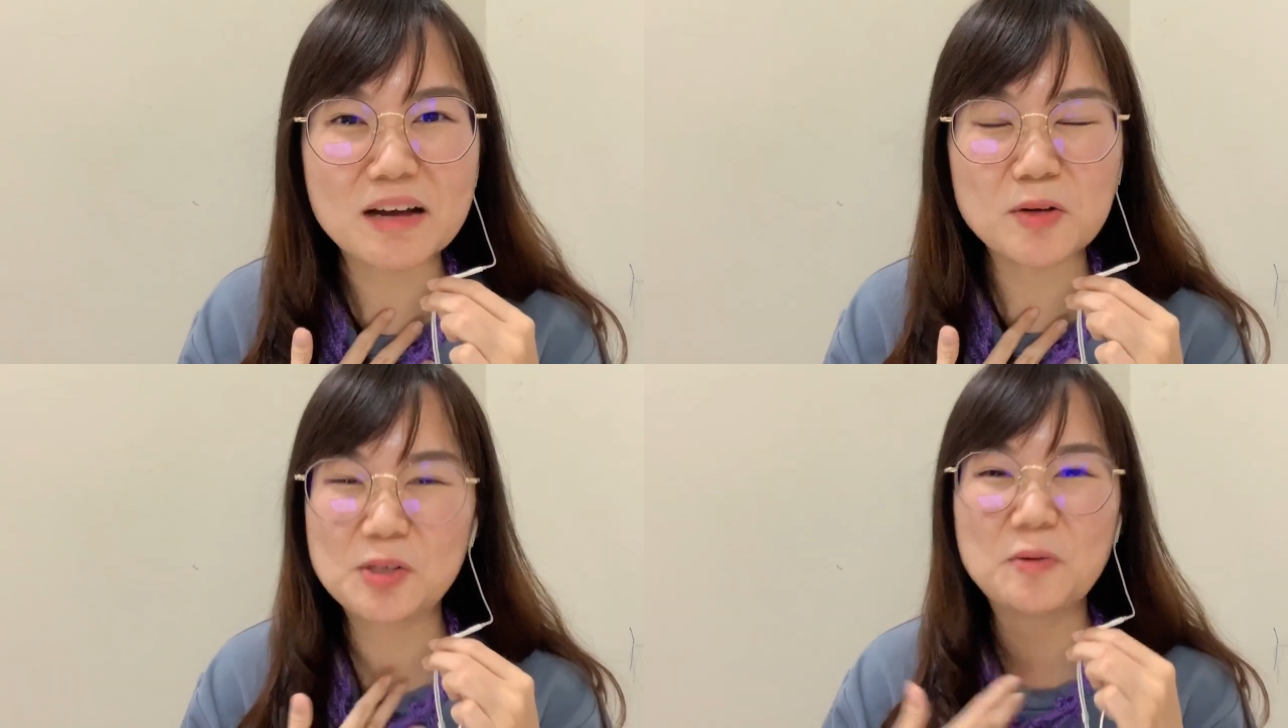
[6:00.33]

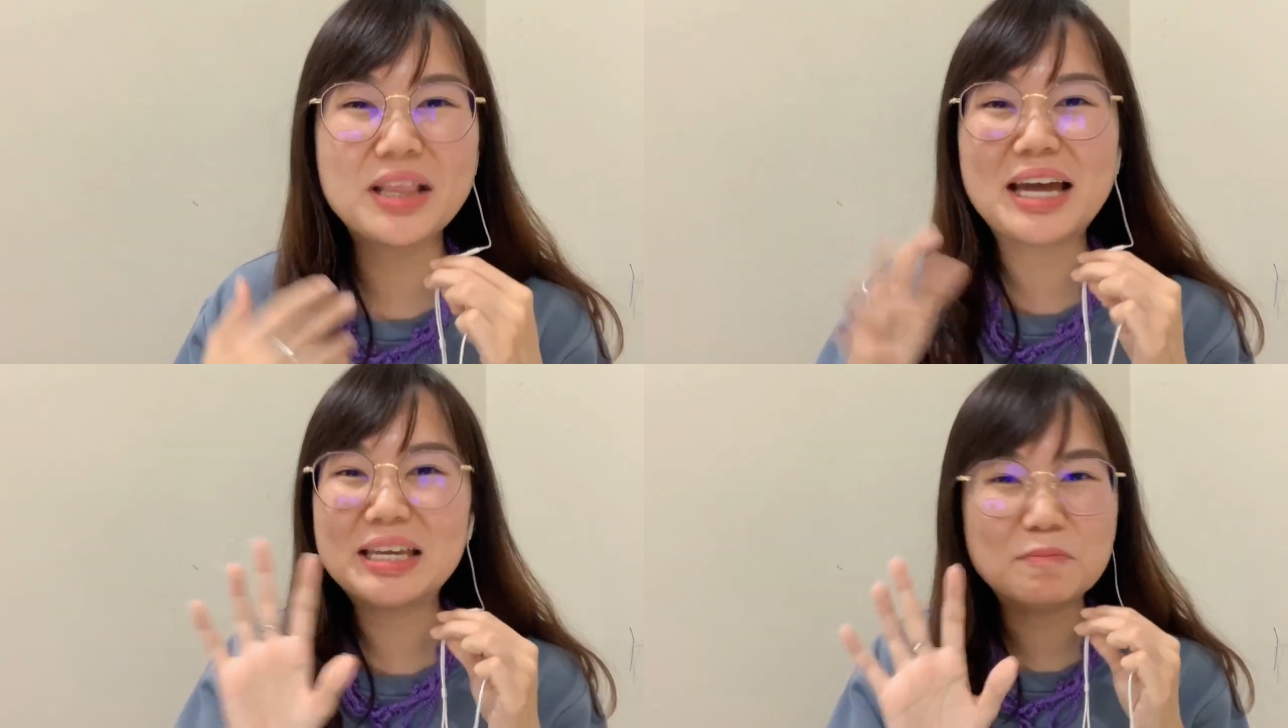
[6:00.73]
我从
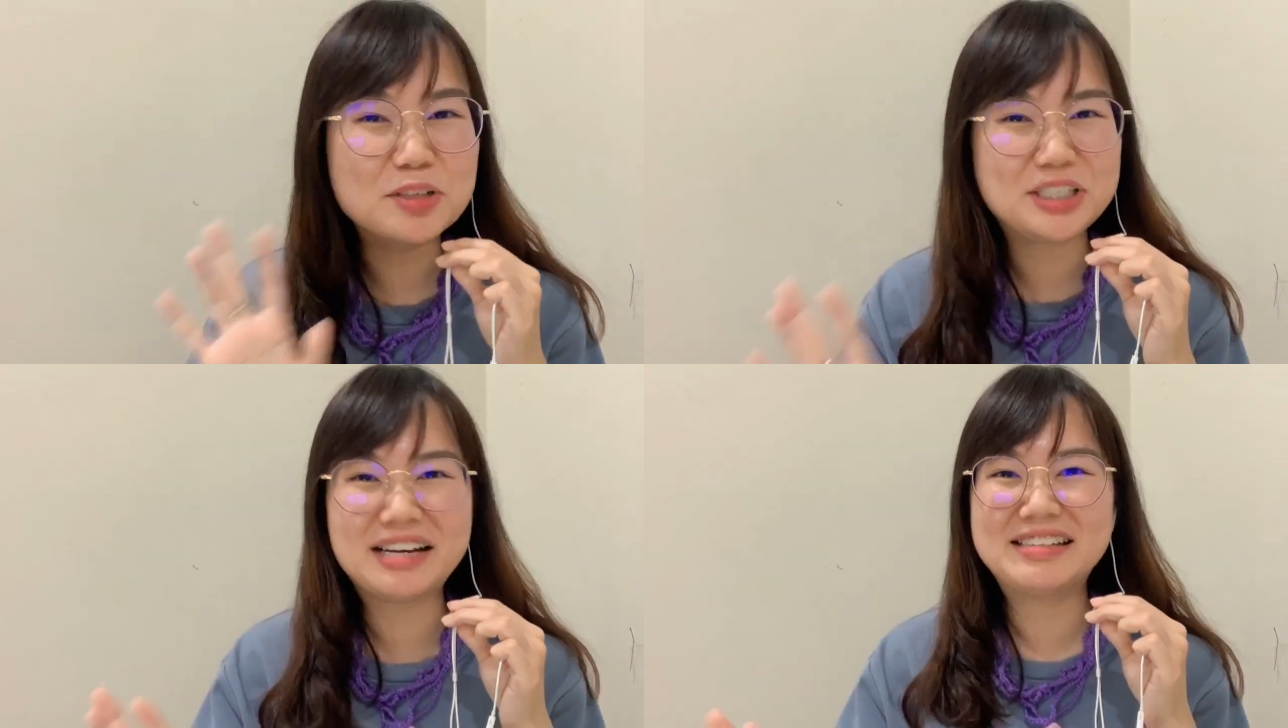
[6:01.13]
来也不
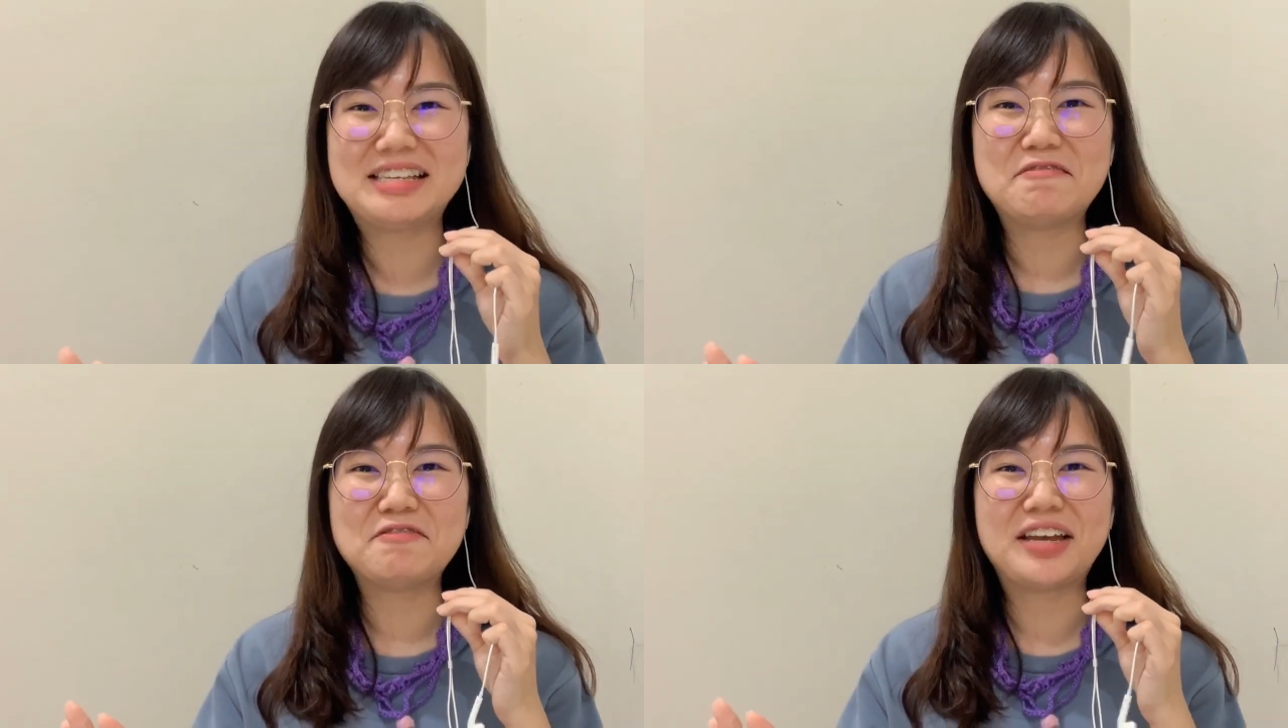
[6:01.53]
需要
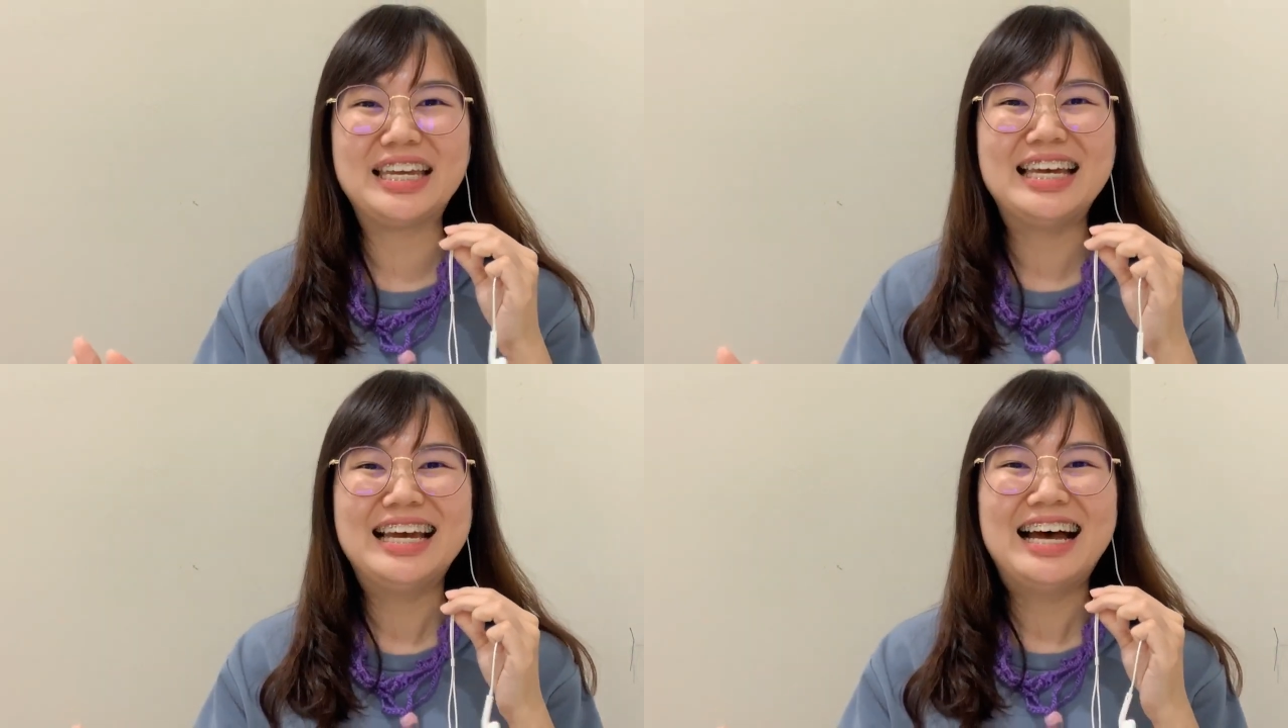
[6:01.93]
减肥
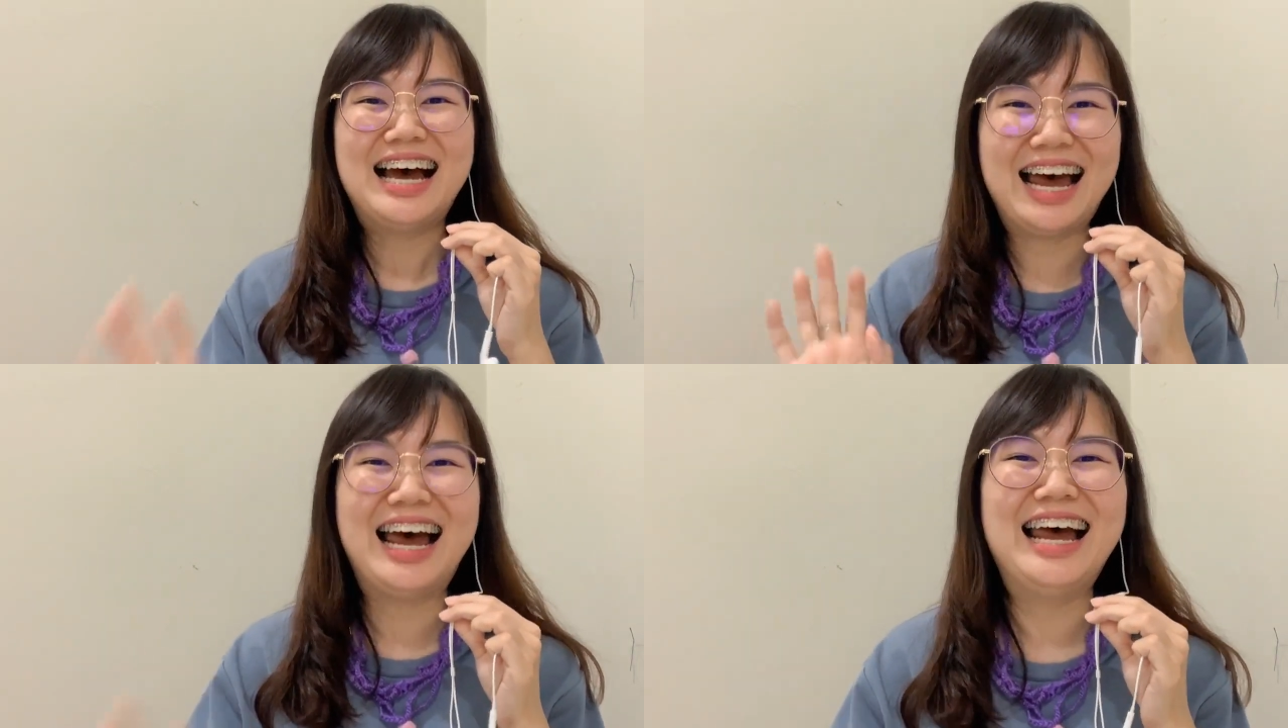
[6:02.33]

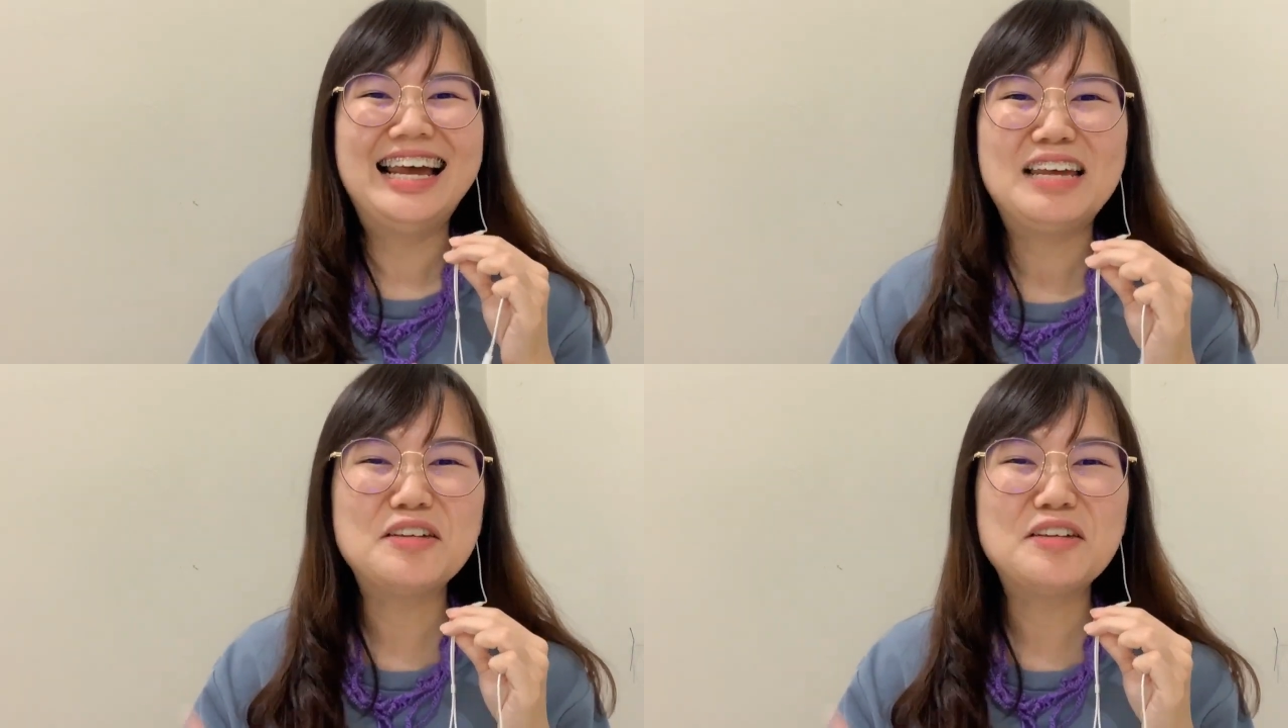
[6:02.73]
啊，因为